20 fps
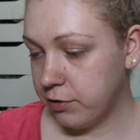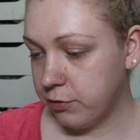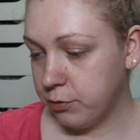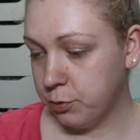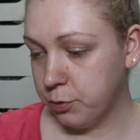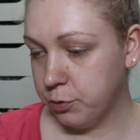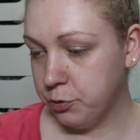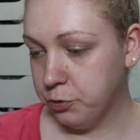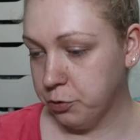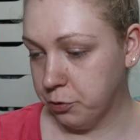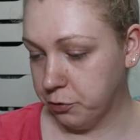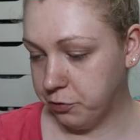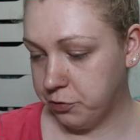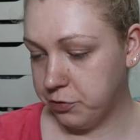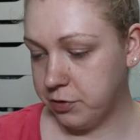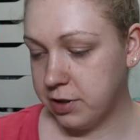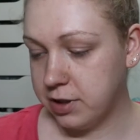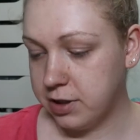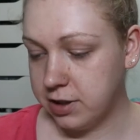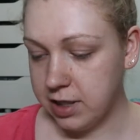zu
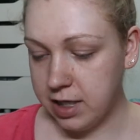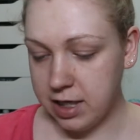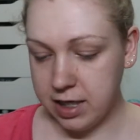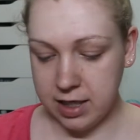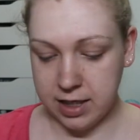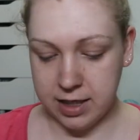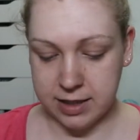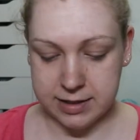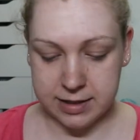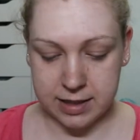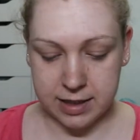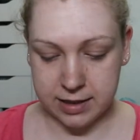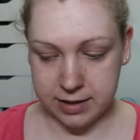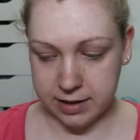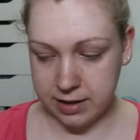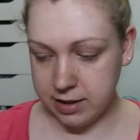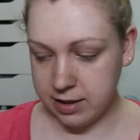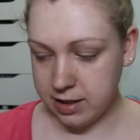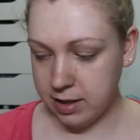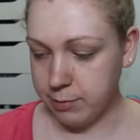Duft. Da hat
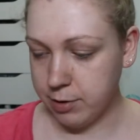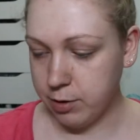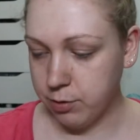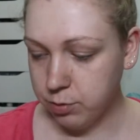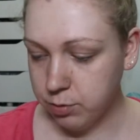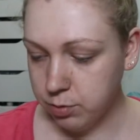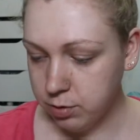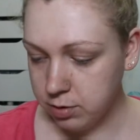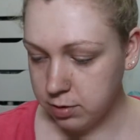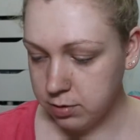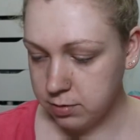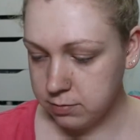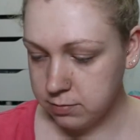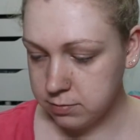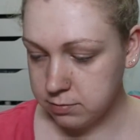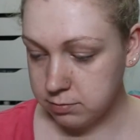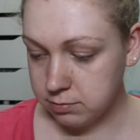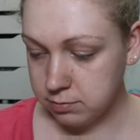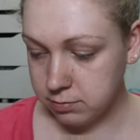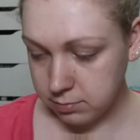Adrian einmal hoch.
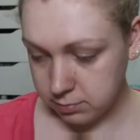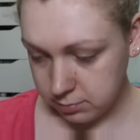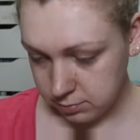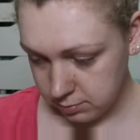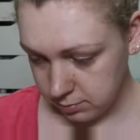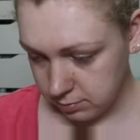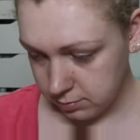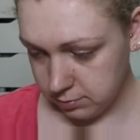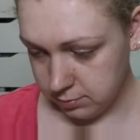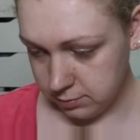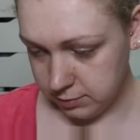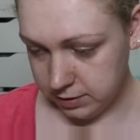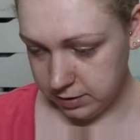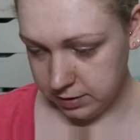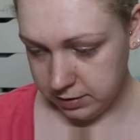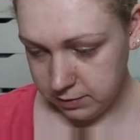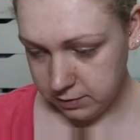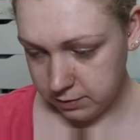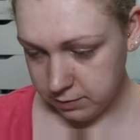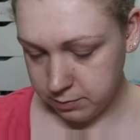
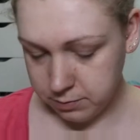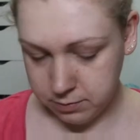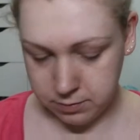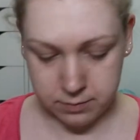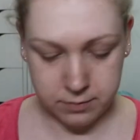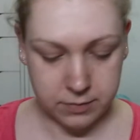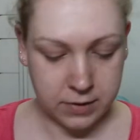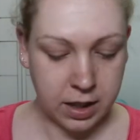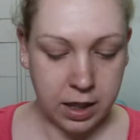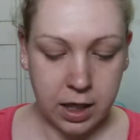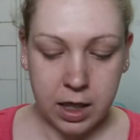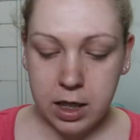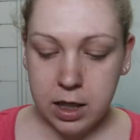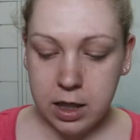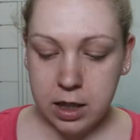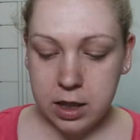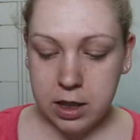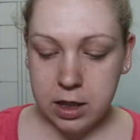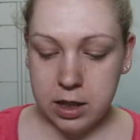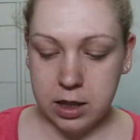Sitz.
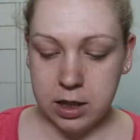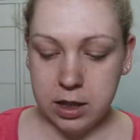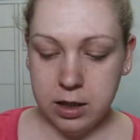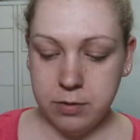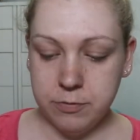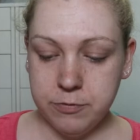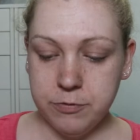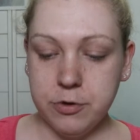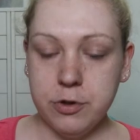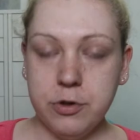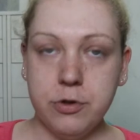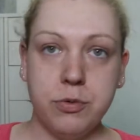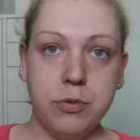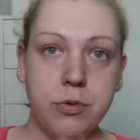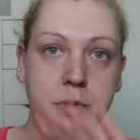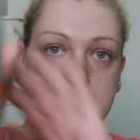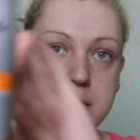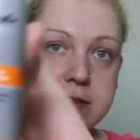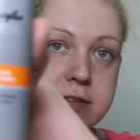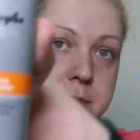Ähm, von
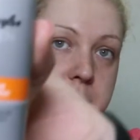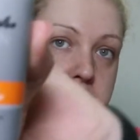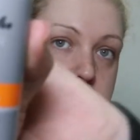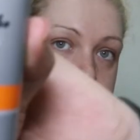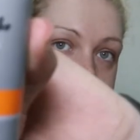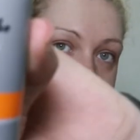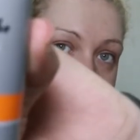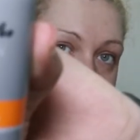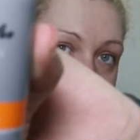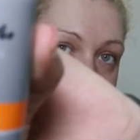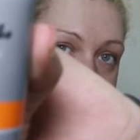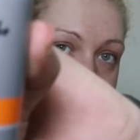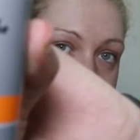Douglas Mann das